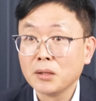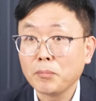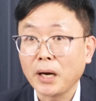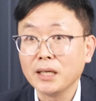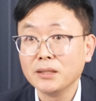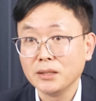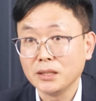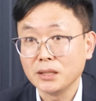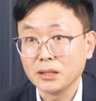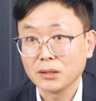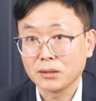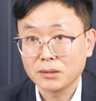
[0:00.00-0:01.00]

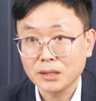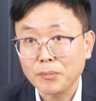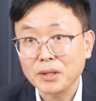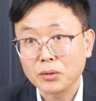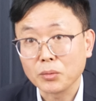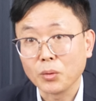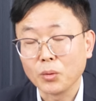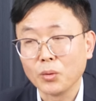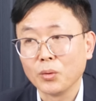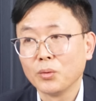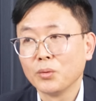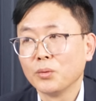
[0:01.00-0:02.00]
바이든이 잡았던 거고